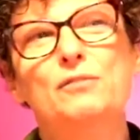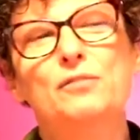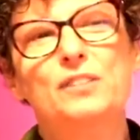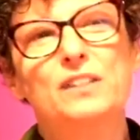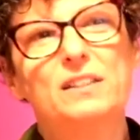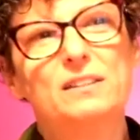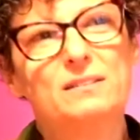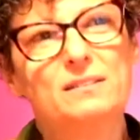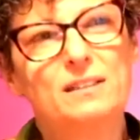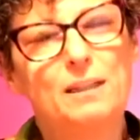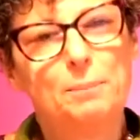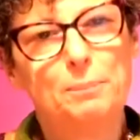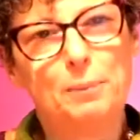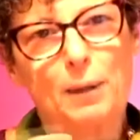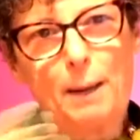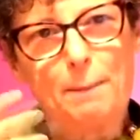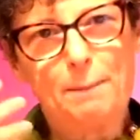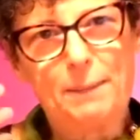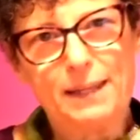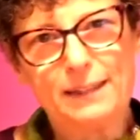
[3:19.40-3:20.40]
vista
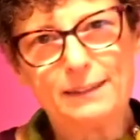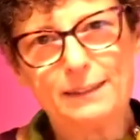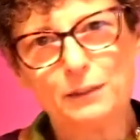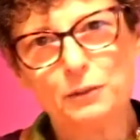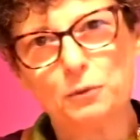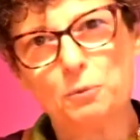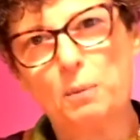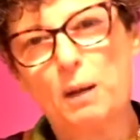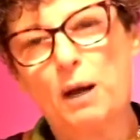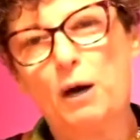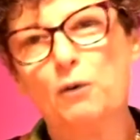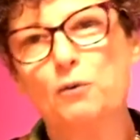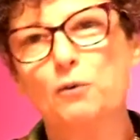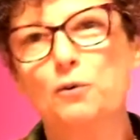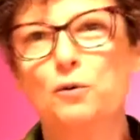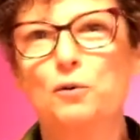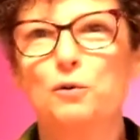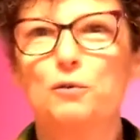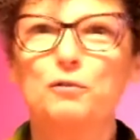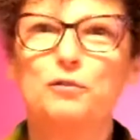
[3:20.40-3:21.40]
para a Pedra do
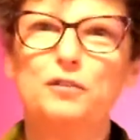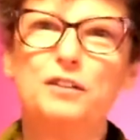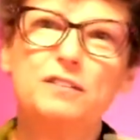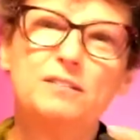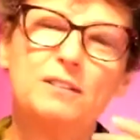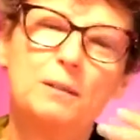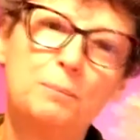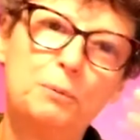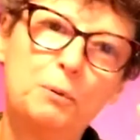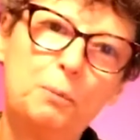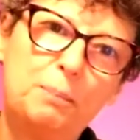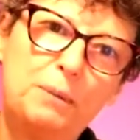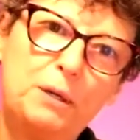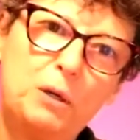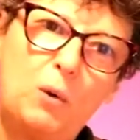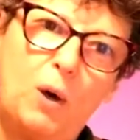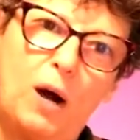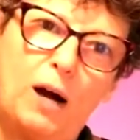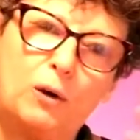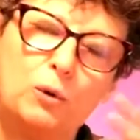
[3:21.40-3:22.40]
Baú, vista para o
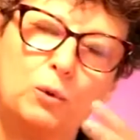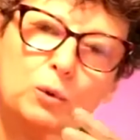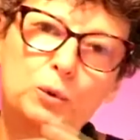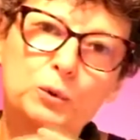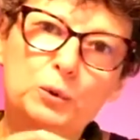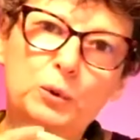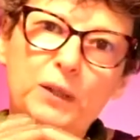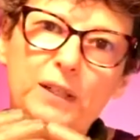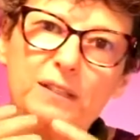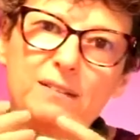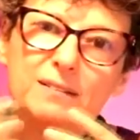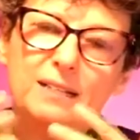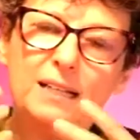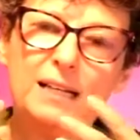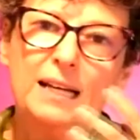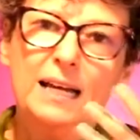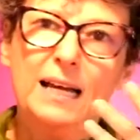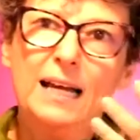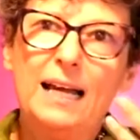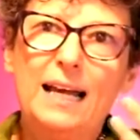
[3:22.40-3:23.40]
Pico Agudo. Quer
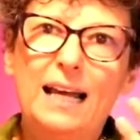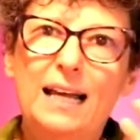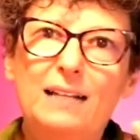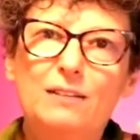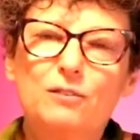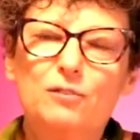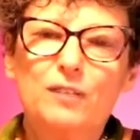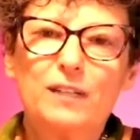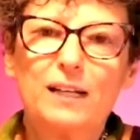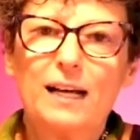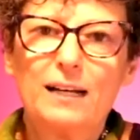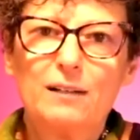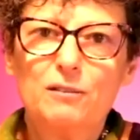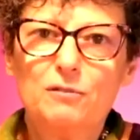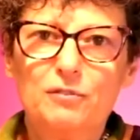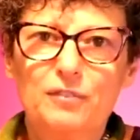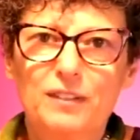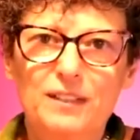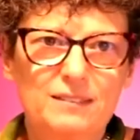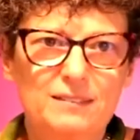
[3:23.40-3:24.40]
dizer, eles
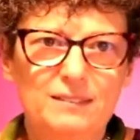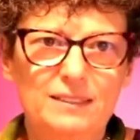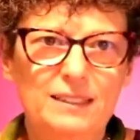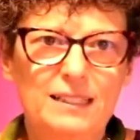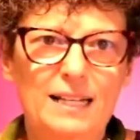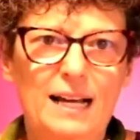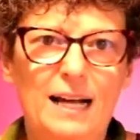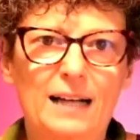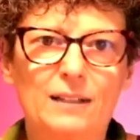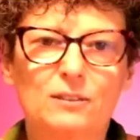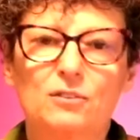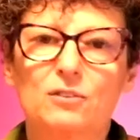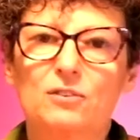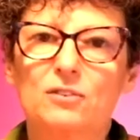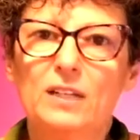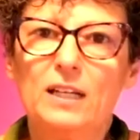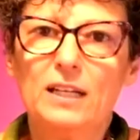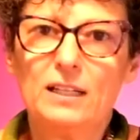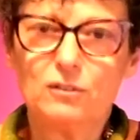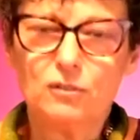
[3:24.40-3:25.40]
ficaram
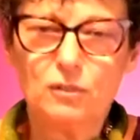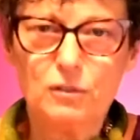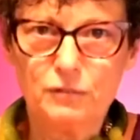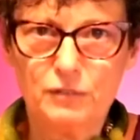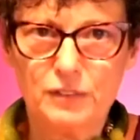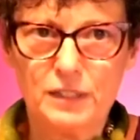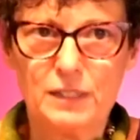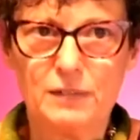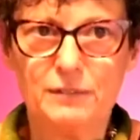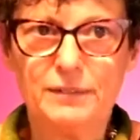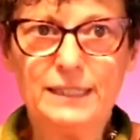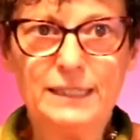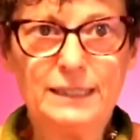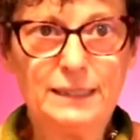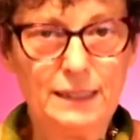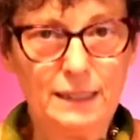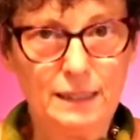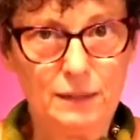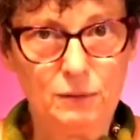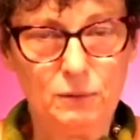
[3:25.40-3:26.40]
fascinados e resolveram
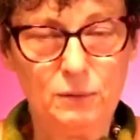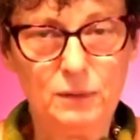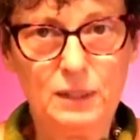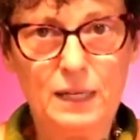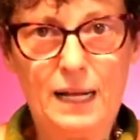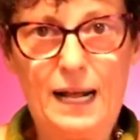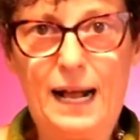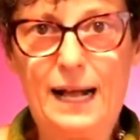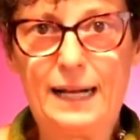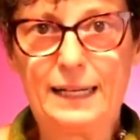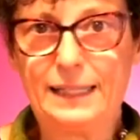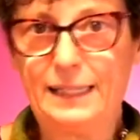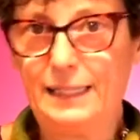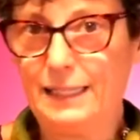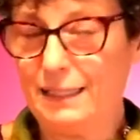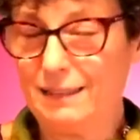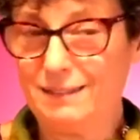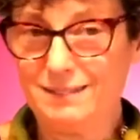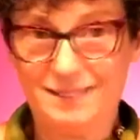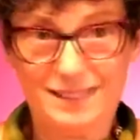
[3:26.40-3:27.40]
então
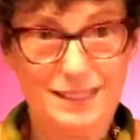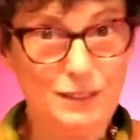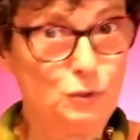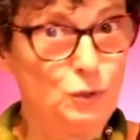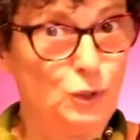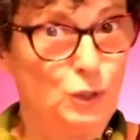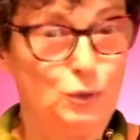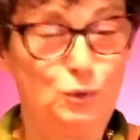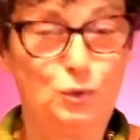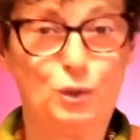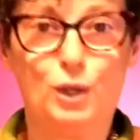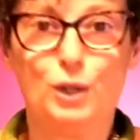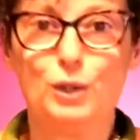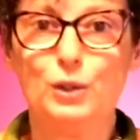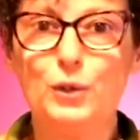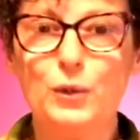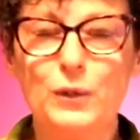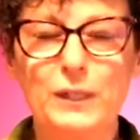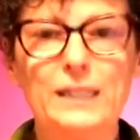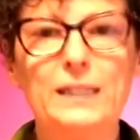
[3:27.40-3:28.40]
aqui Santo
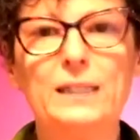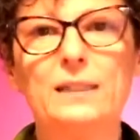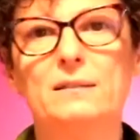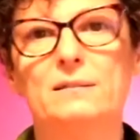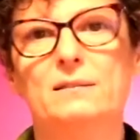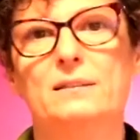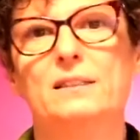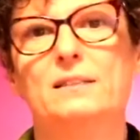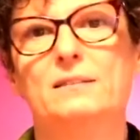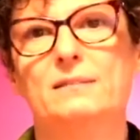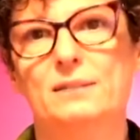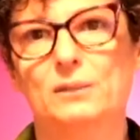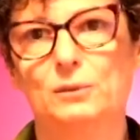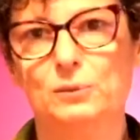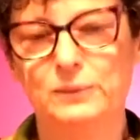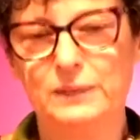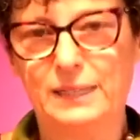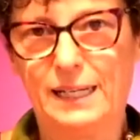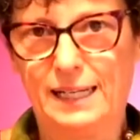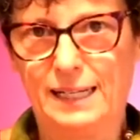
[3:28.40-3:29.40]
Antônio ia ser a
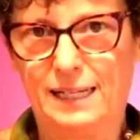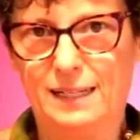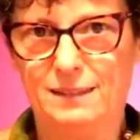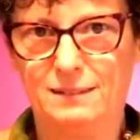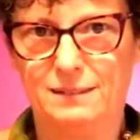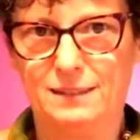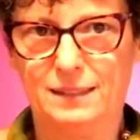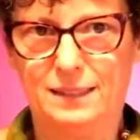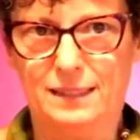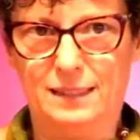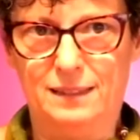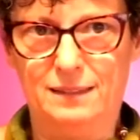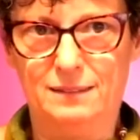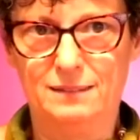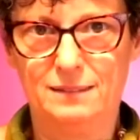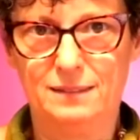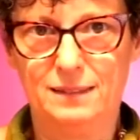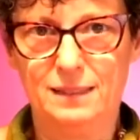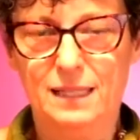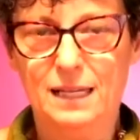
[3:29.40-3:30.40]
segunda casa
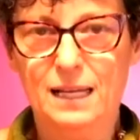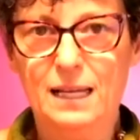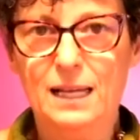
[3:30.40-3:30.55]
deles.